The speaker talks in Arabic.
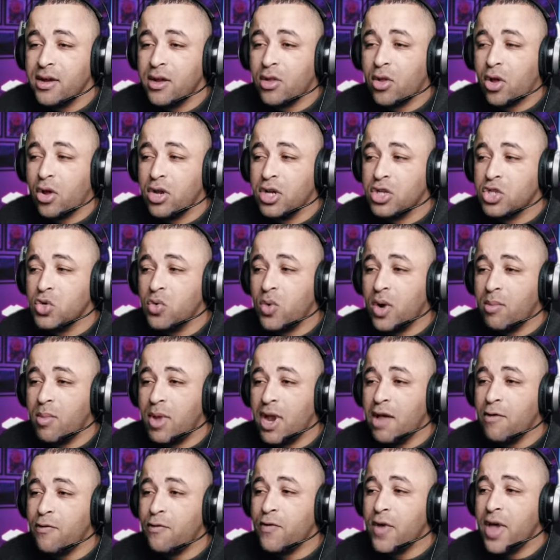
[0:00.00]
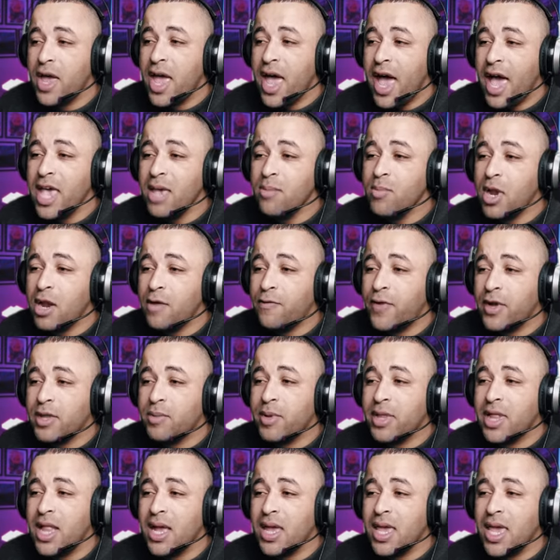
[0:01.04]
ندخل جوا الملف اي
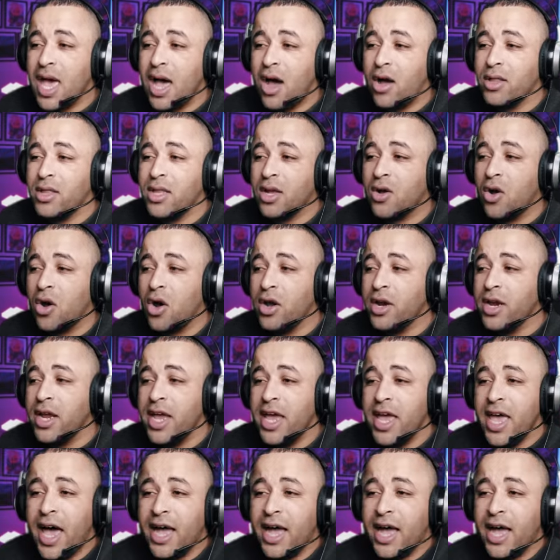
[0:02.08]
ملفات بتلاقيها عندك هون